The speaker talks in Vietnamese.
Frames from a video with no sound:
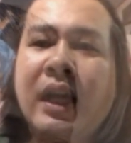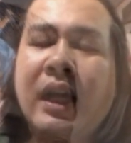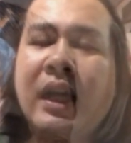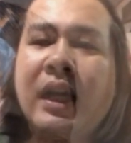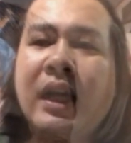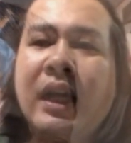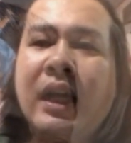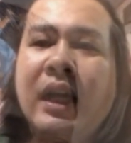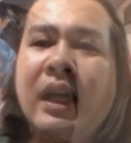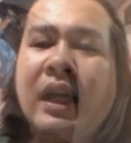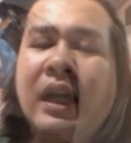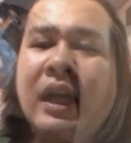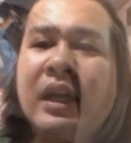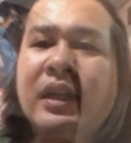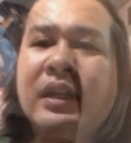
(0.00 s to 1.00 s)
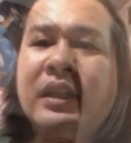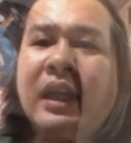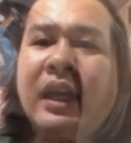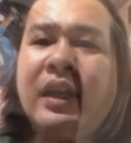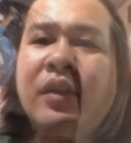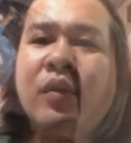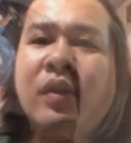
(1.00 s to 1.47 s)
Vân, năm
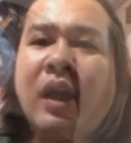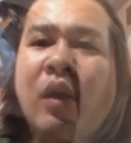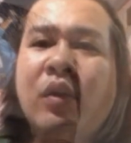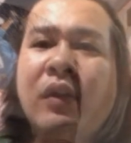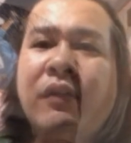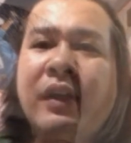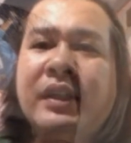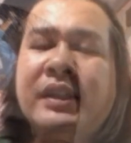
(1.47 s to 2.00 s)
Trang Khản,